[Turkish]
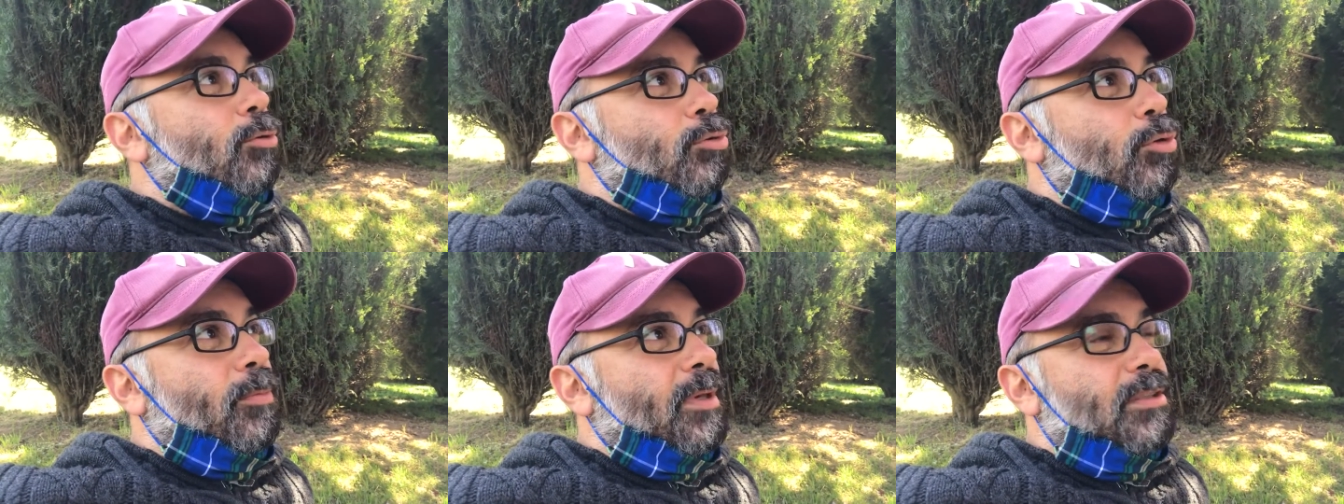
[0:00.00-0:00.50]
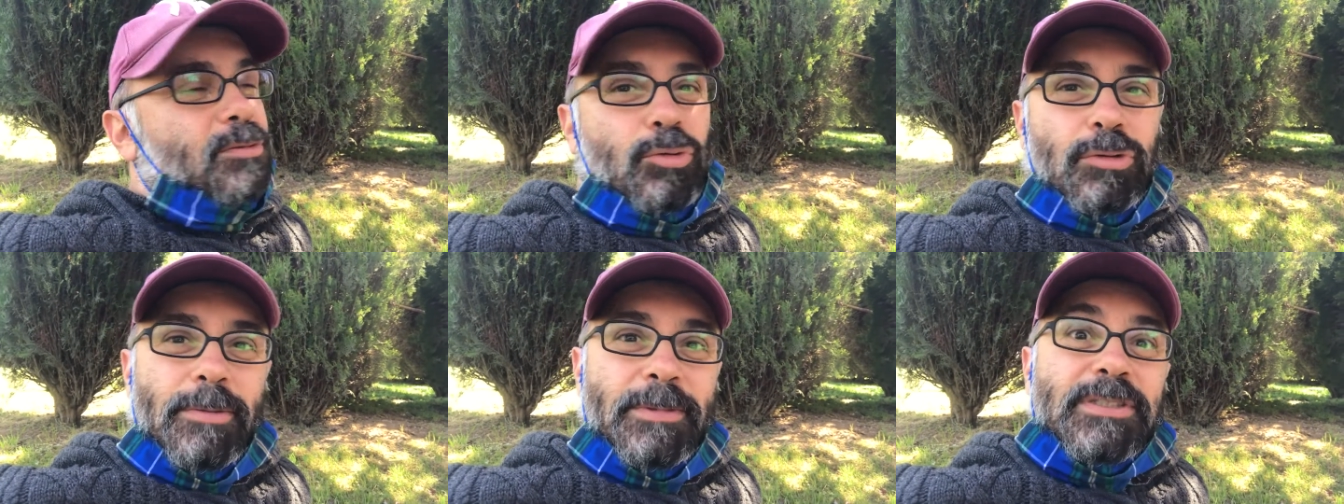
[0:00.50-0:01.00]
YouTube Kids
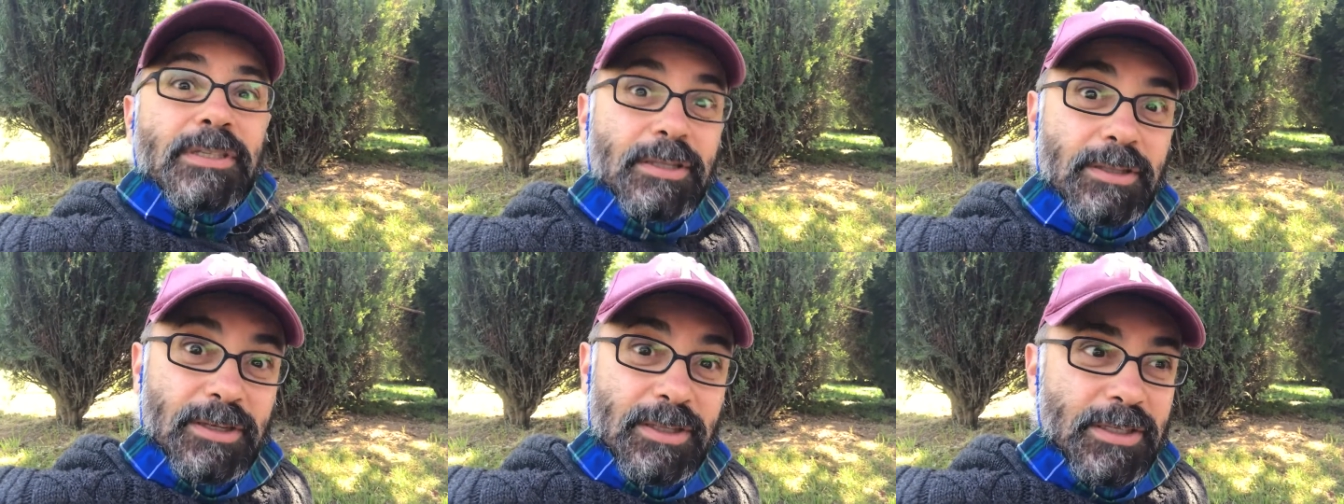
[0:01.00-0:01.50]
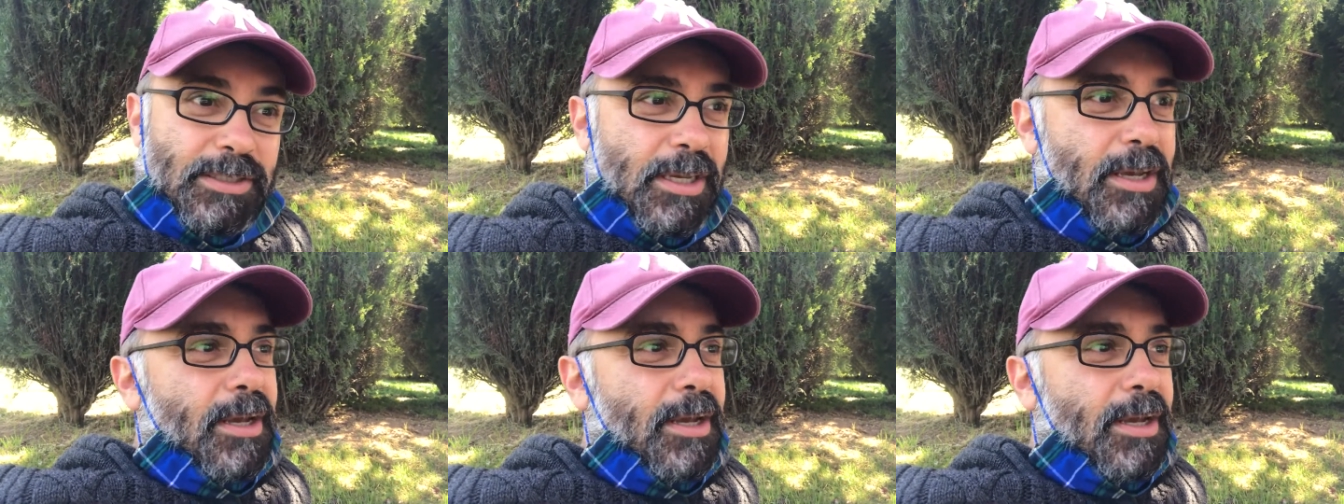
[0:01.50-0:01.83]
uygulamasını indiriniz